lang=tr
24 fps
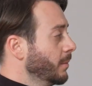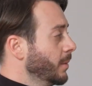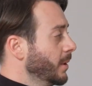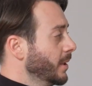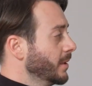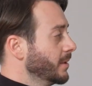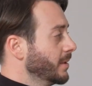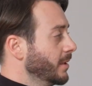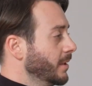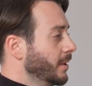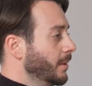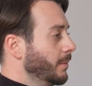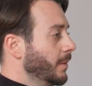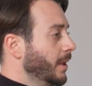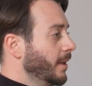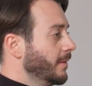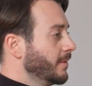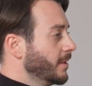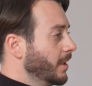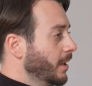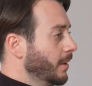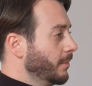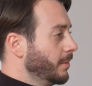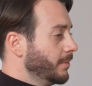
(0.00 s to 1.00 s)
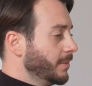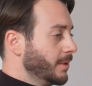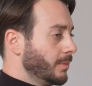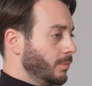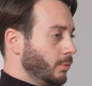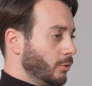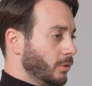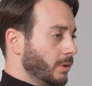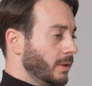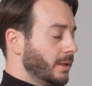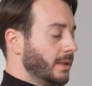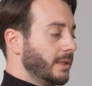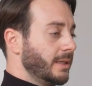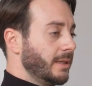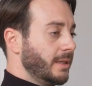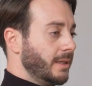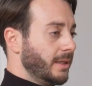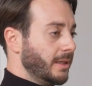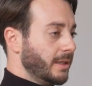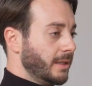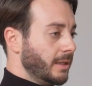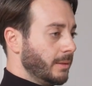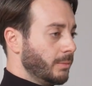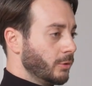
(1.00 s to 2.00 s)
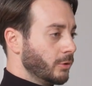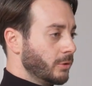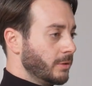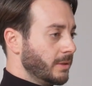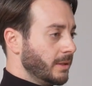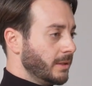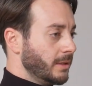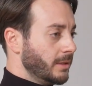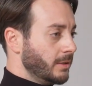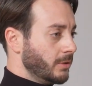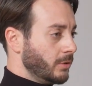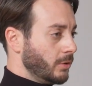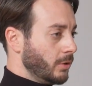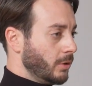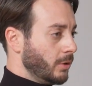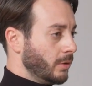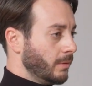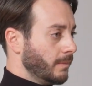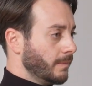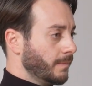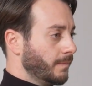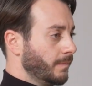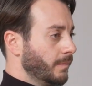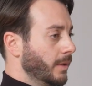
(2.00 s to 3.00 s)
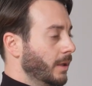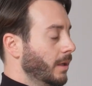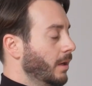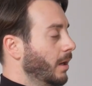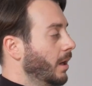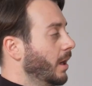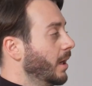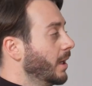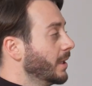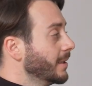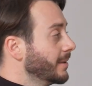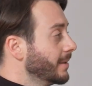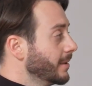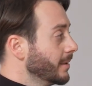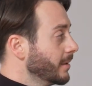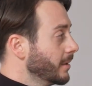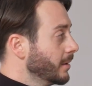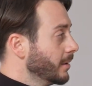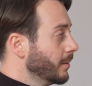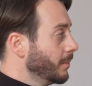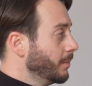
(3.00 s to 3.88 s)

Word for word: de bahsedeyim. Ev sahibimiz burada da yine iki depozito istiyor. Artı